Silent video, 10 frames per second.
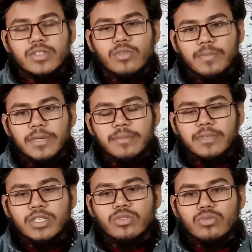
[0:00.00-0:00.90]
ওয়েবক্যাম
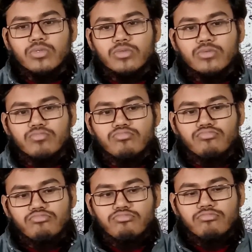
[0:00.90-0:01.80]
কিন্তু
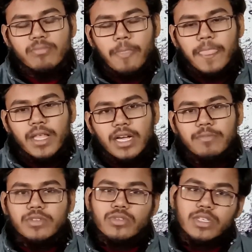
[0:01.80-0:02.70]

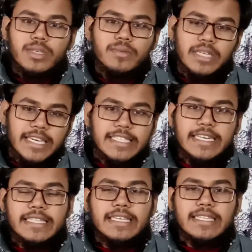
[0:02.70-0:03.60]
আপনি যদি
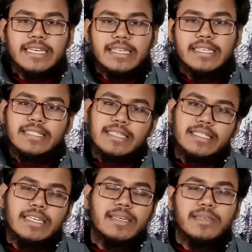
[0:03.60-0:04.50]
এসআরের দিকে তাকান এসআর
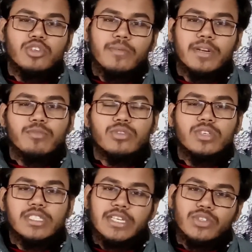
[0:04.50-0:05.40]
সেই সবার মতো
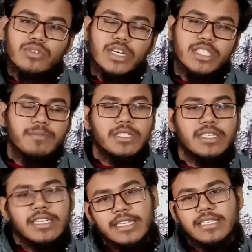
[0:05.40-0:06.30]
এই চারশো আশি
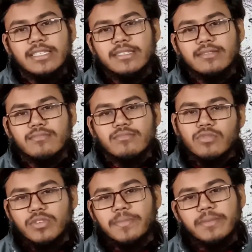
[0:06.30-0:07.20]
পিক্সেলের একটা
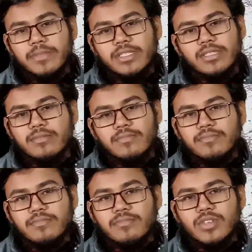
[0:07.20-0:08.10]
ওয়েবক্যাম দিছে
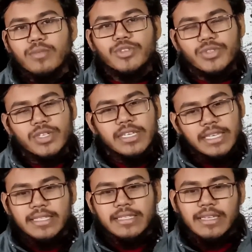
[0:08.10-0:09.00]
অবশ্যই
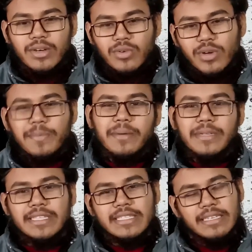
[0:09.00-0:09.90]
এই
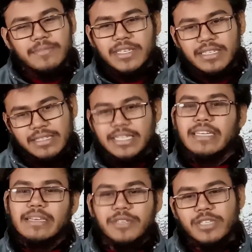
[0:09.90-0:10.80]
ওয়েবক্যামের দিক থেকে আপনার
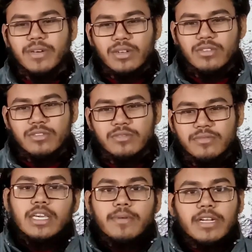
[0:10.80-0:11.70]
ডেলটাই বেশি ভালো
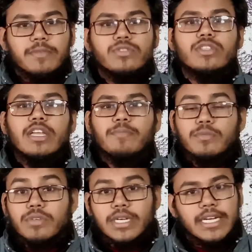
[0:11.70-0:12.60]
এবার আপনি যদি ল্যাপটপ
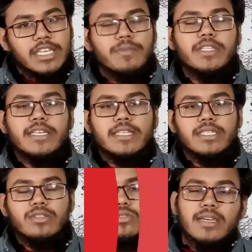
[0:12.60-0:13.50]
দুটার কানেক্টিভিটি দেখতে
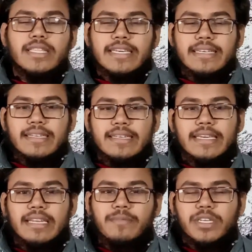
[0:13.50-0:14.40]
চান তো এদিকে
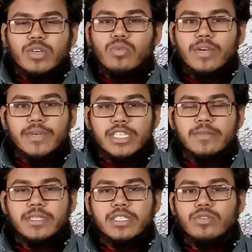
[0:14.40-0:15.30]
ডেল আপনাকে ওয়াইফাই
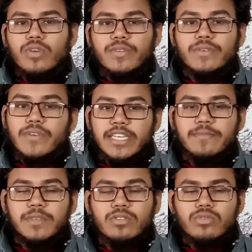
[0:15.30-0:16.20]
হিসেবে দিচ্ছে ওয়াইফাই ফাইভ
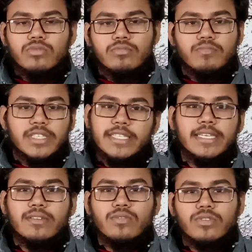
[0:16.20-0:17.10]
কিন্তু
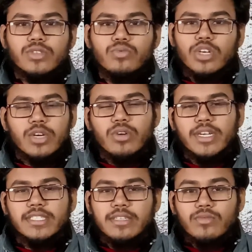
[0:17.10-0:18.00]
এসআর কোনো কিছু উল্লেখ করে
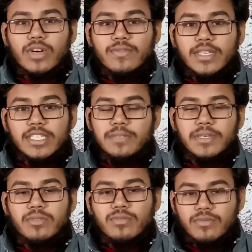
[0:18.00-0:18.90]
না যে এটা ওয়াইফাই হিসেবে
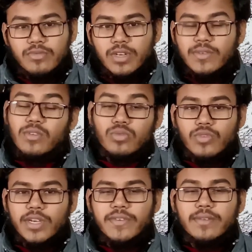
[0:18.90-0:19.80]

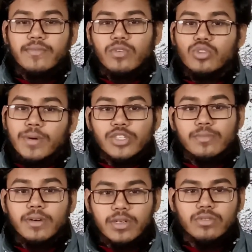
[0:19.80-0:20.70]
ওয়াইফাই কত ভার্সন
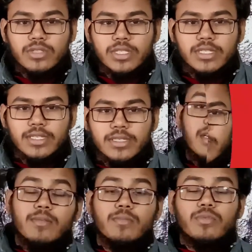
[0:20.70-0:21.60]
ব্যবহার করতেছে
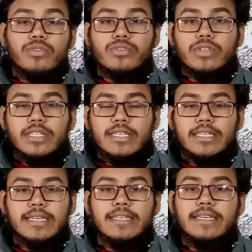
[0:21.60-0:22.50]
এবং ব্লুটুথের দিক
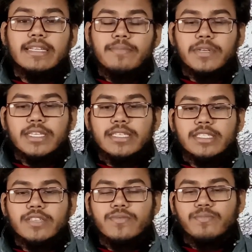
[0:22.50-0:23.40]
থেকে ডেল আপনাকে
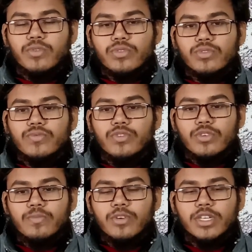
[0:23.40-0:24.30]
দিচ্ছে ব্লুটুথ ফোর
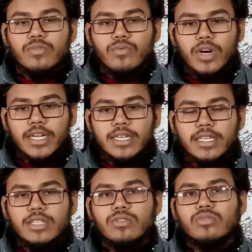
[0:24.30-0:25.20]
পয়েন্ট ওয়ান
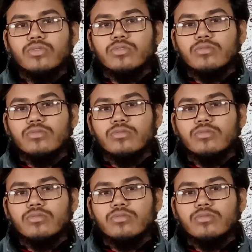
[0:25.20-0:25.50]
কিন্তু